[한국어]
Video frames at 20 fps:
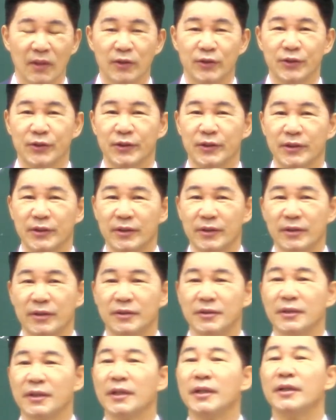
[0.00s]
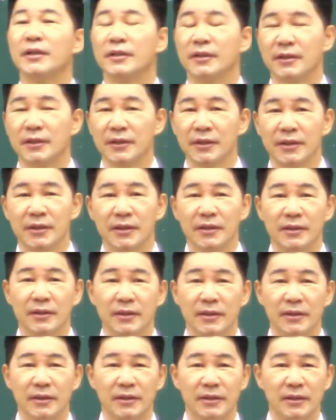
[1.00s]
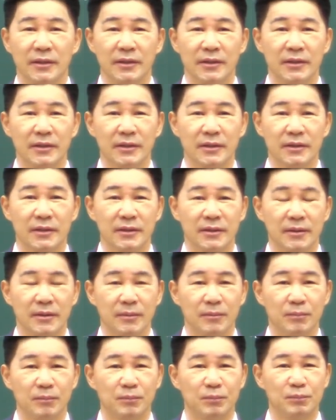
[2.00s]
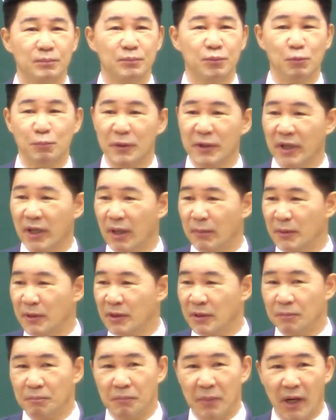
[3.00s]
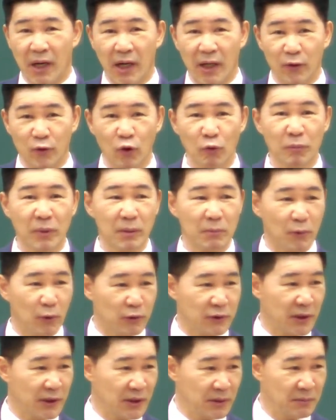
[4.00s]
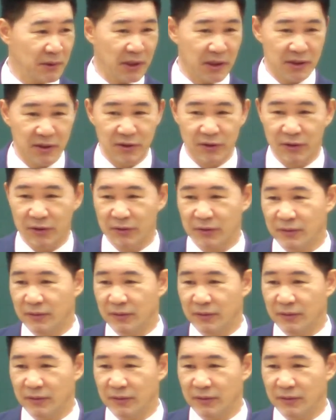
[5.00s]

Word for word: 저, 저게 어 부평 가면은 박용배 목사님이 계시죠.